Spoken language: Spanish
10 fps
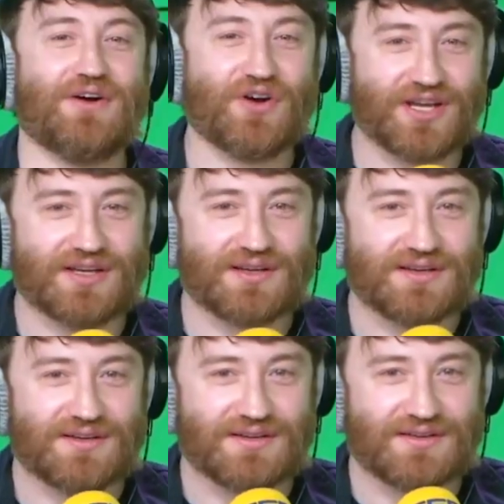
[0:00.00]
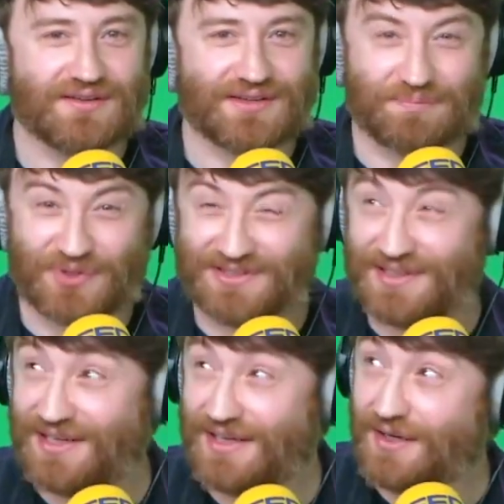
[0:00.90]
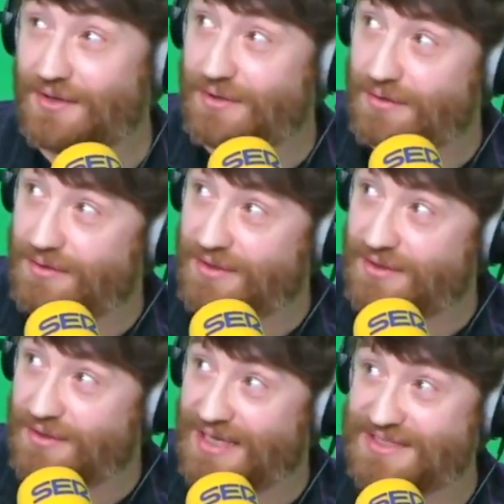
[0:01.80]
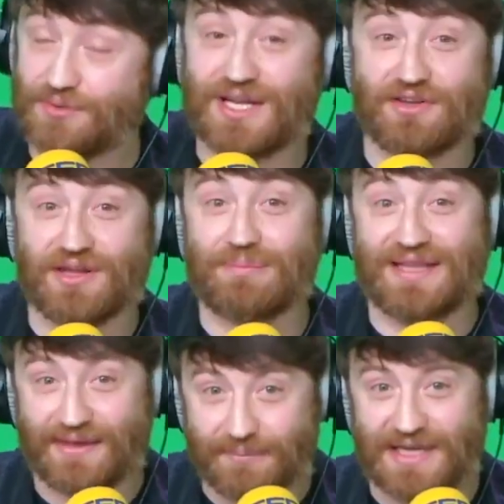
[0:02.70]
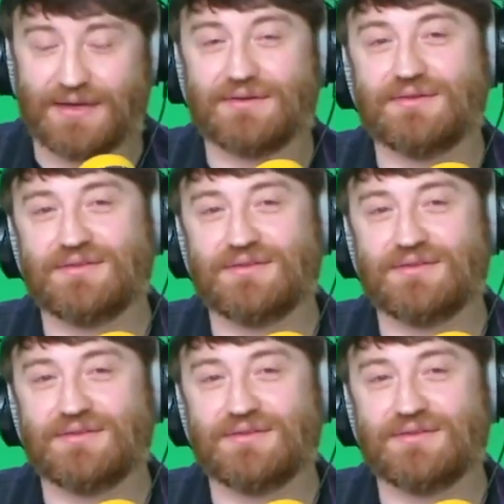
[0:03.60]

hoy, después de casi un año de pandemia,